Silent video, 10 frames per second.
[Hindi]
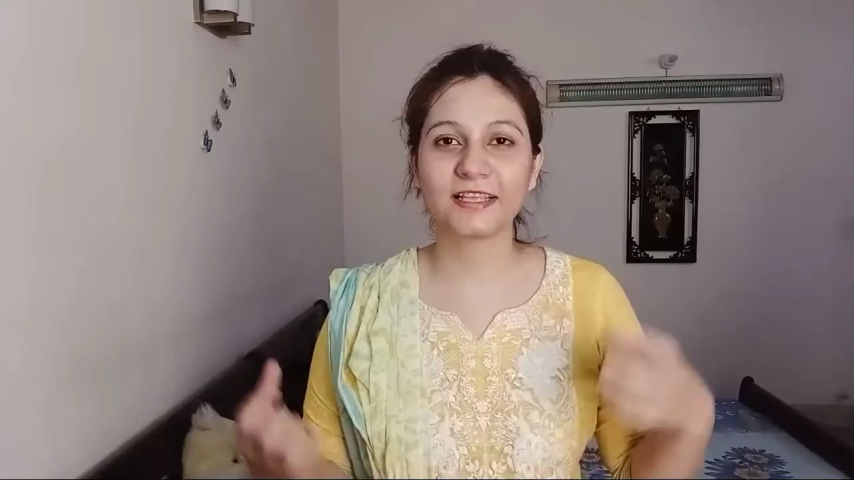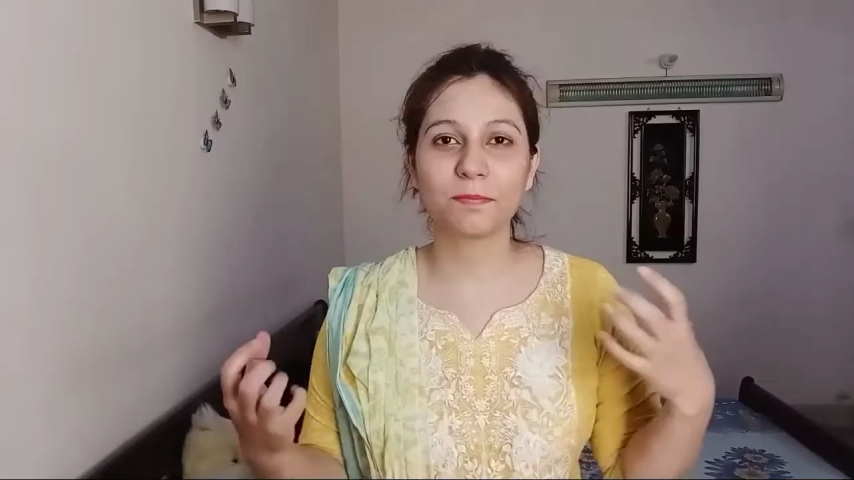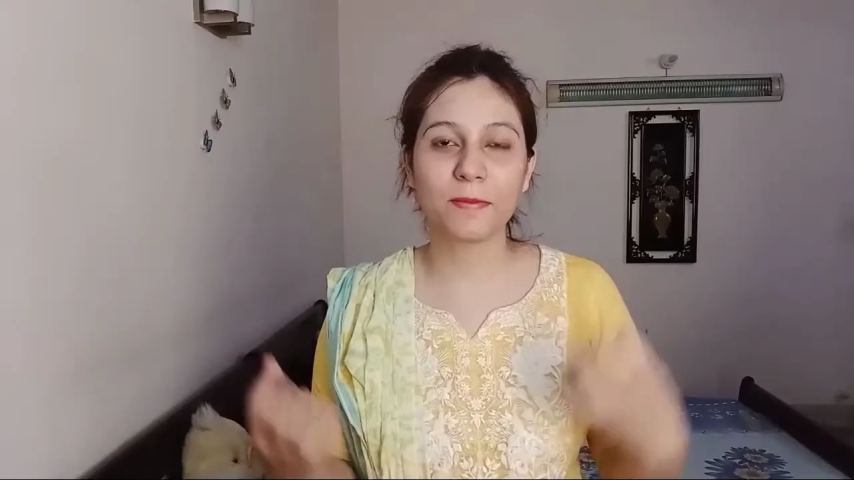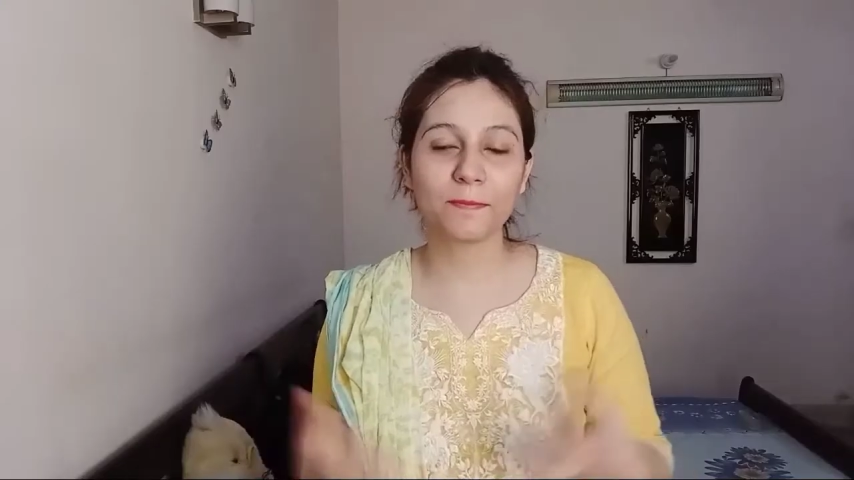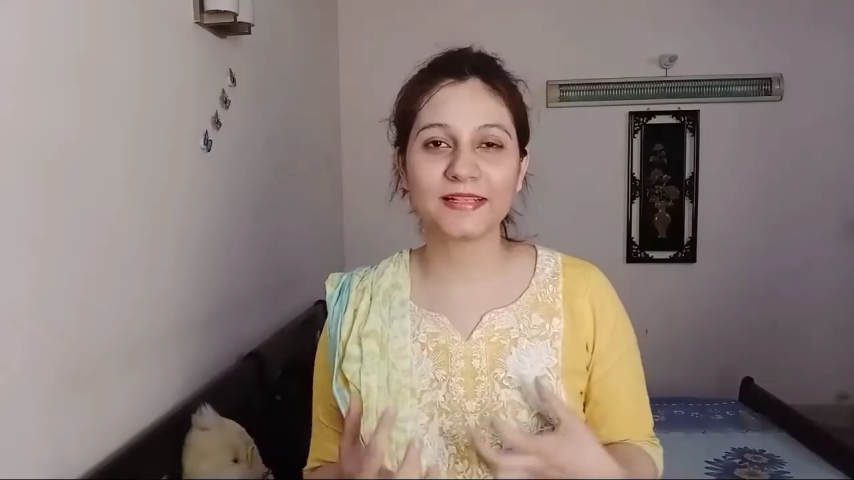ही
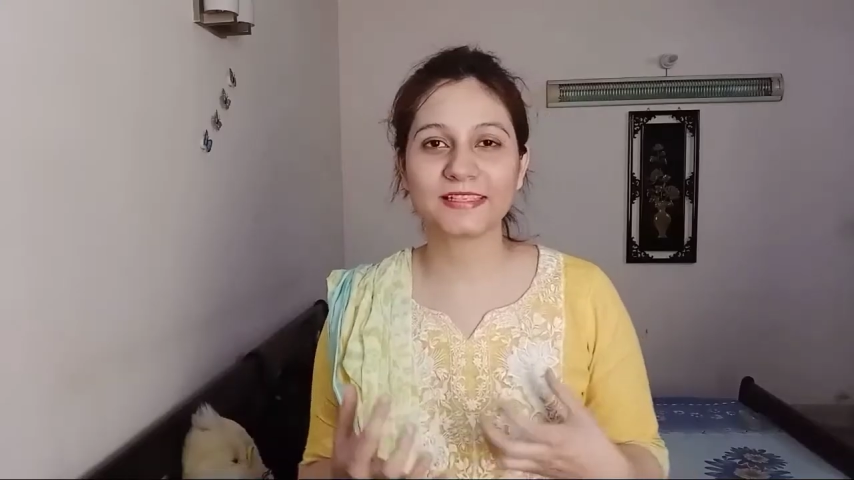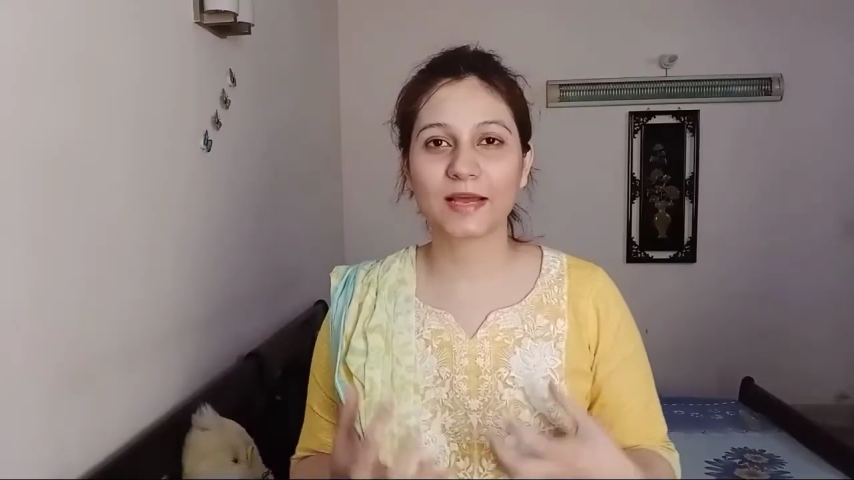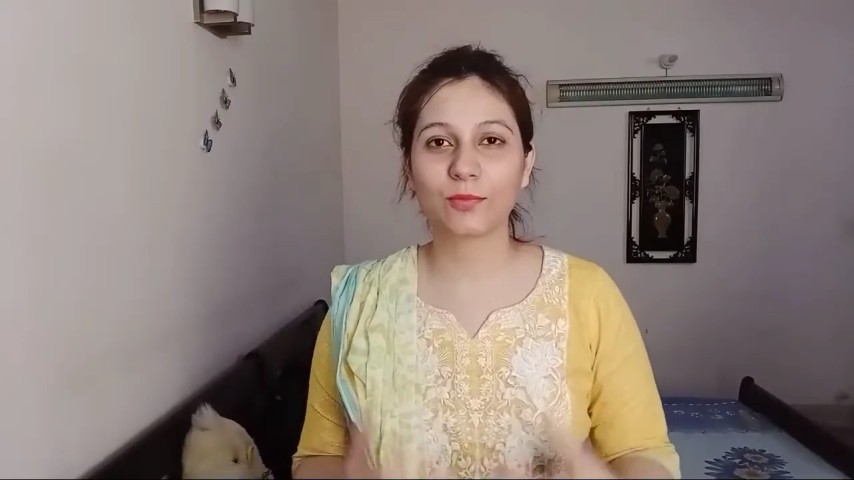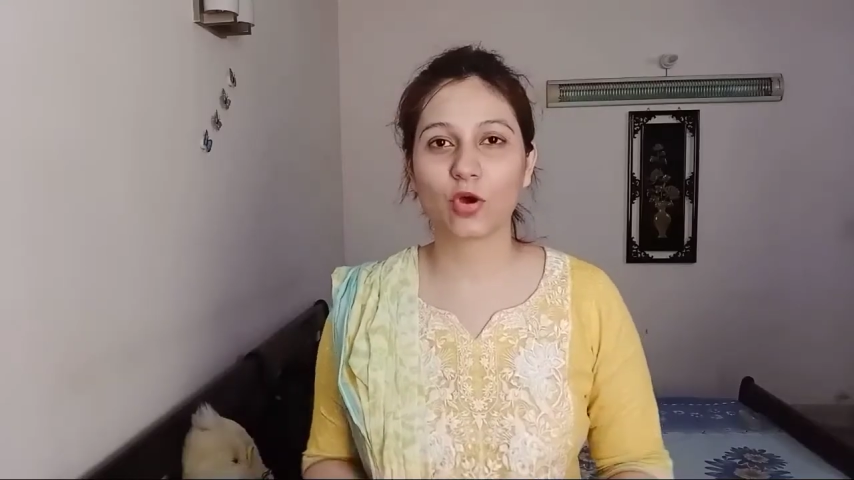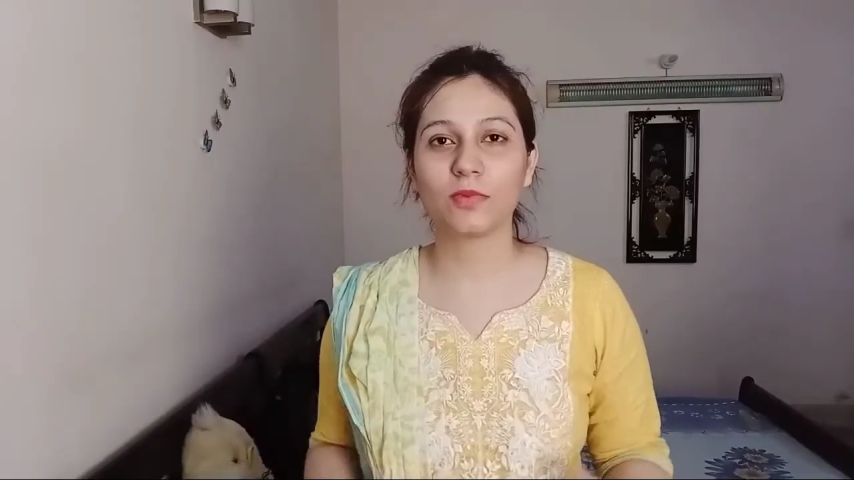पिंपल्स
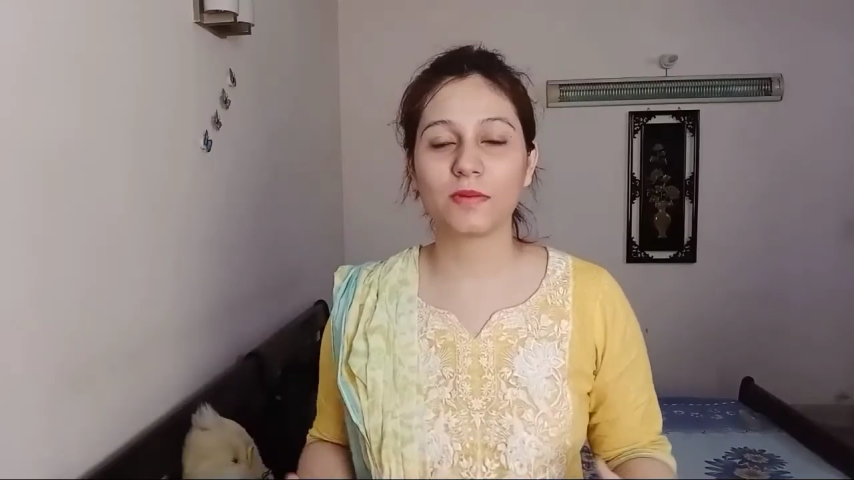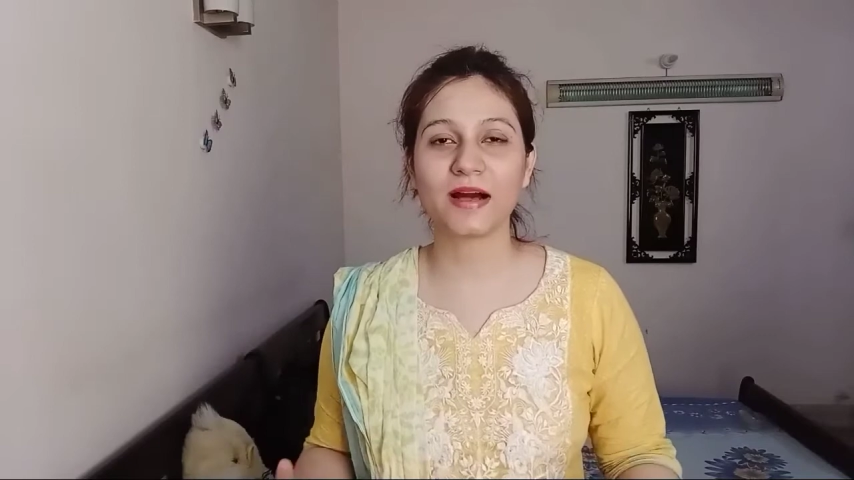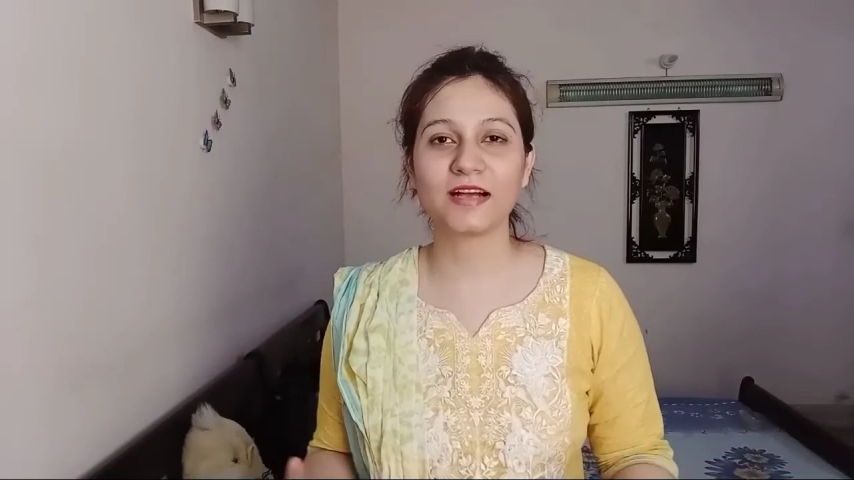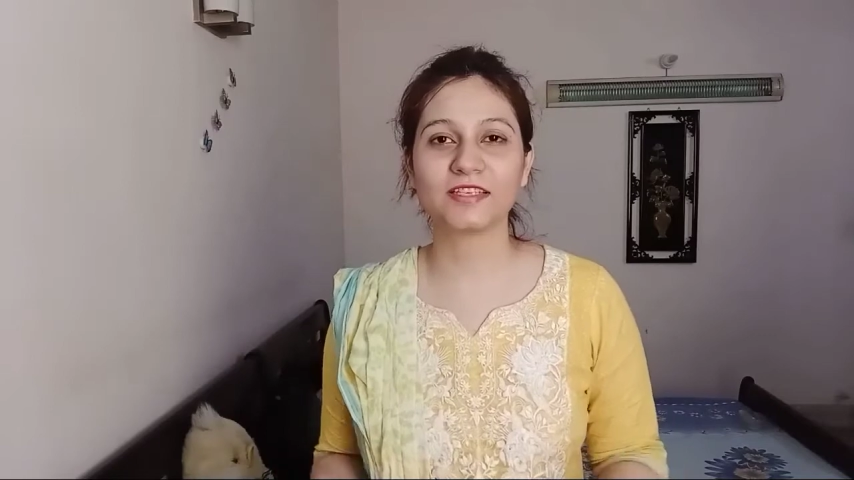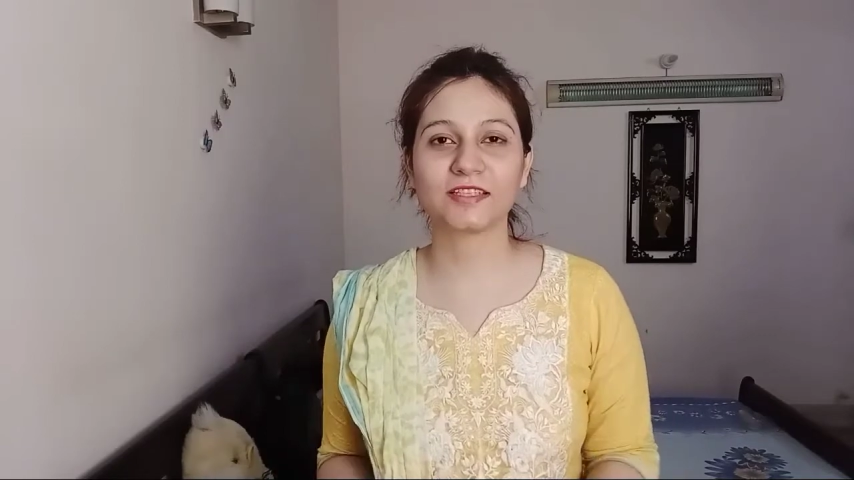का प्रॉब्लम
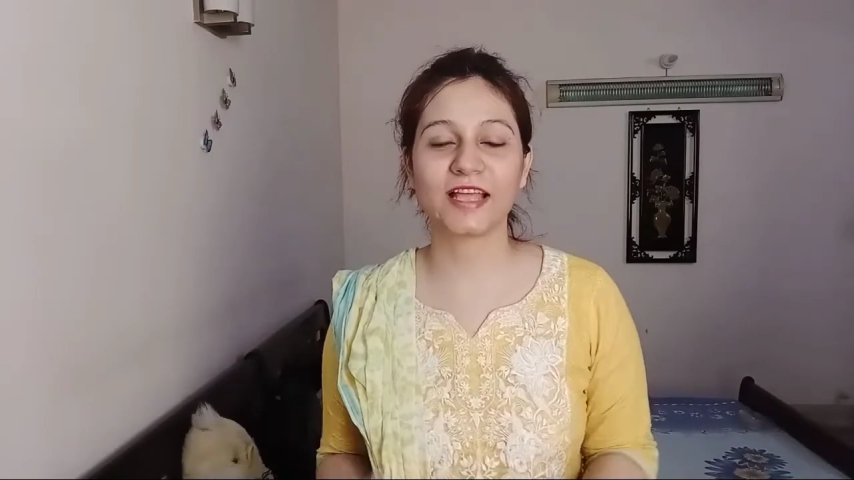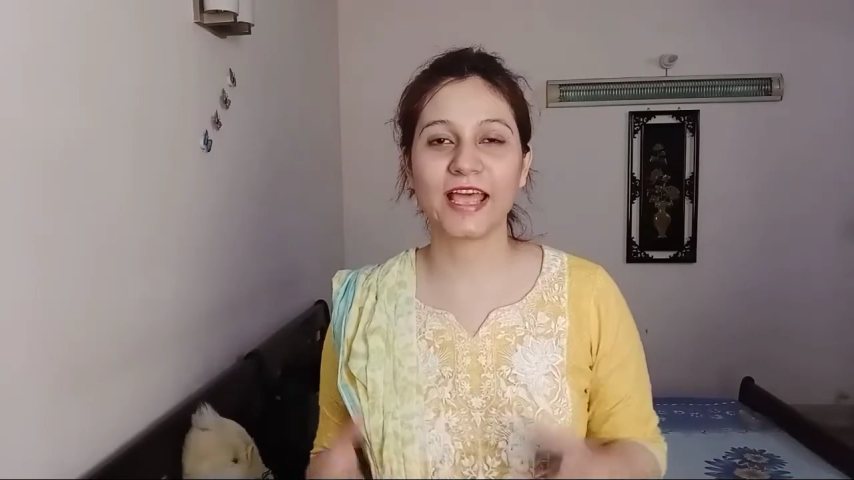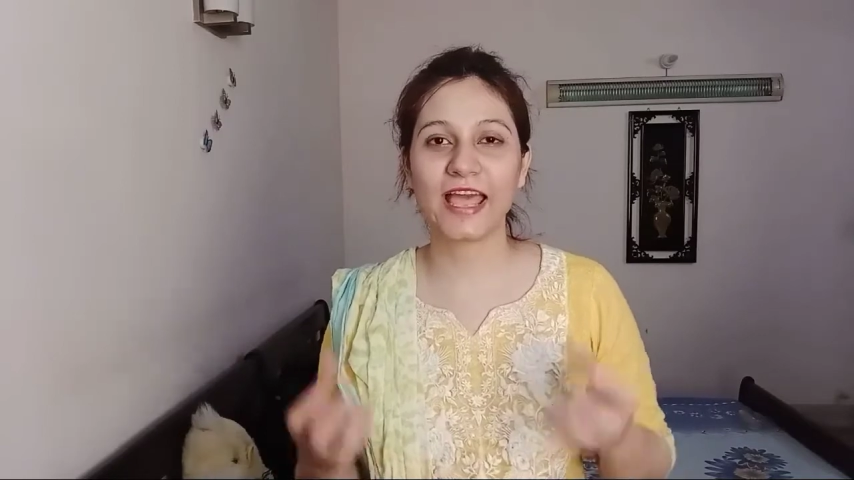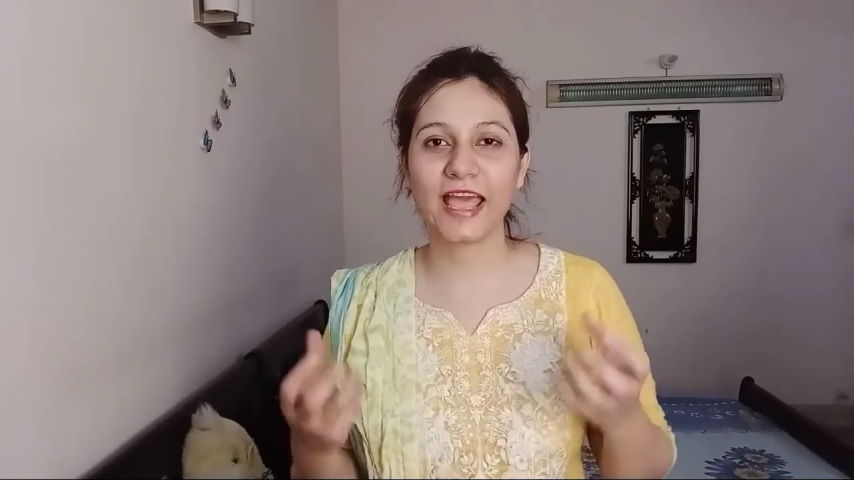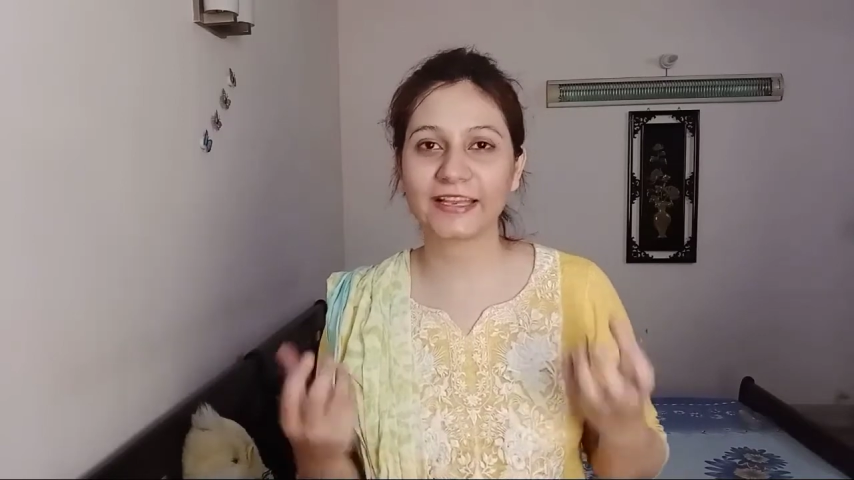आ जाता है